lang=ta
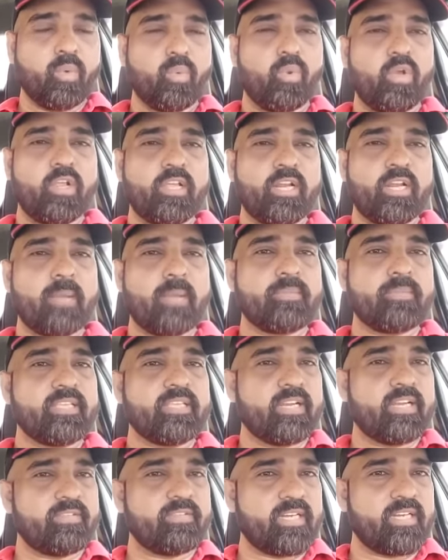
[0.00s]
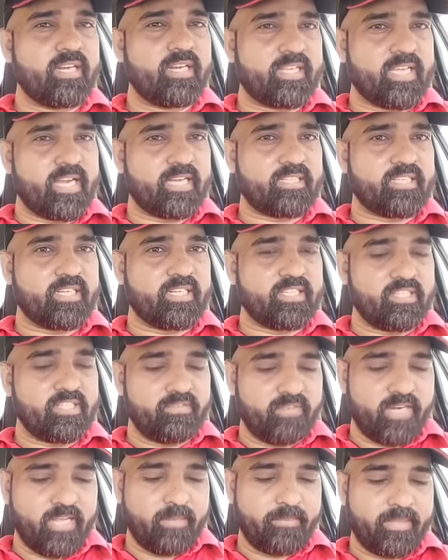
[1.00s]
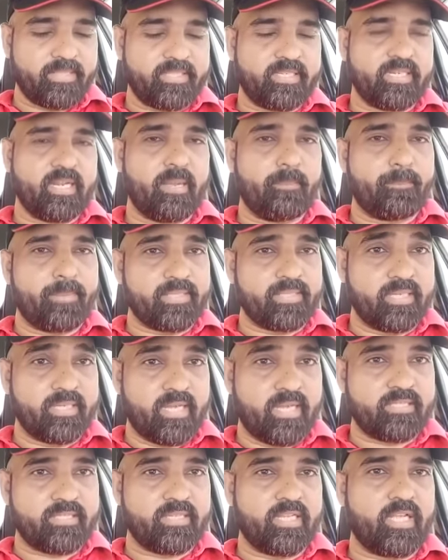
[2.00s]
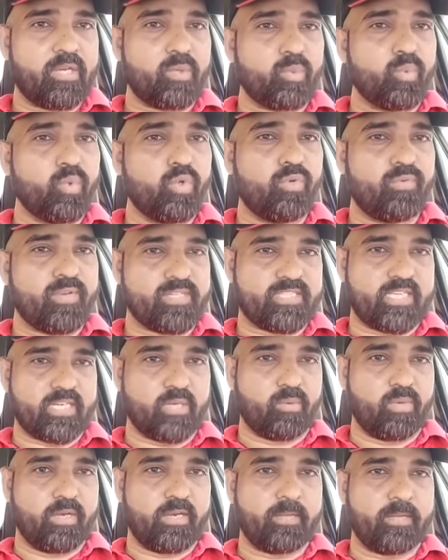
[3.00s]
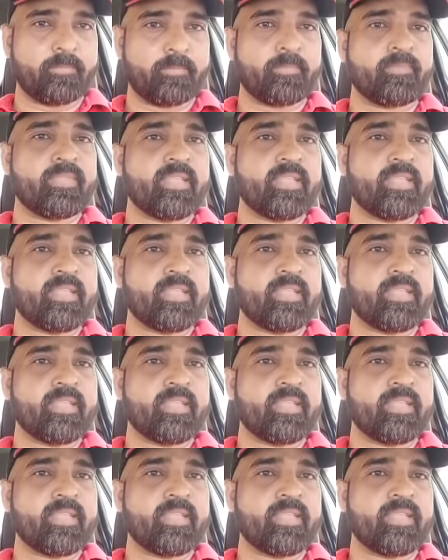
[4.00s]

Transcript: ஒரு கிராம் இருபத்தி ரெண்டு கேரட் தங்கத்தின் விலை பார்த்தீங்கன்னா பதினாறு தினார் நூறு ஃபில்ஸாக உள்ளன